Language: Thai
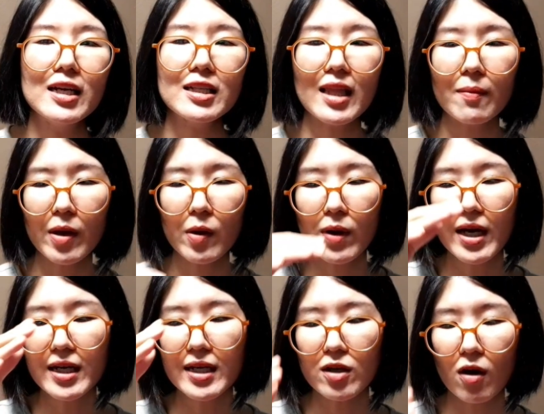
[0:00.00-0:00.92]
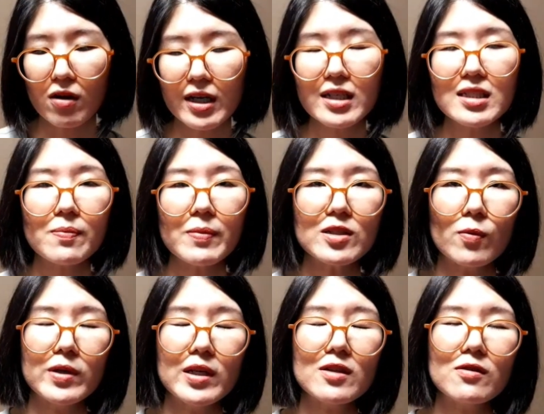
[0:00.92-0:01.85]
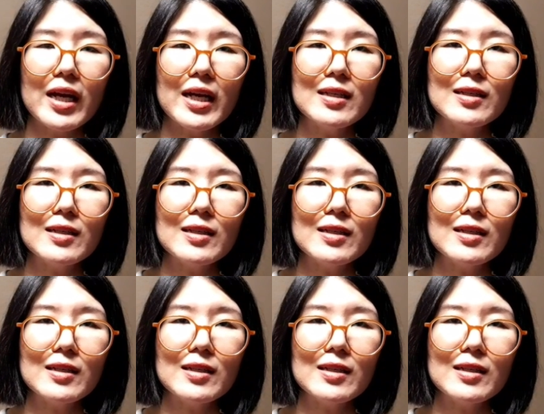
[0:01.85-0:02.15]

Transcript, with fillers: แต่ไม่ว่าท้องคลื่นจะไปจบที่ตรงไหน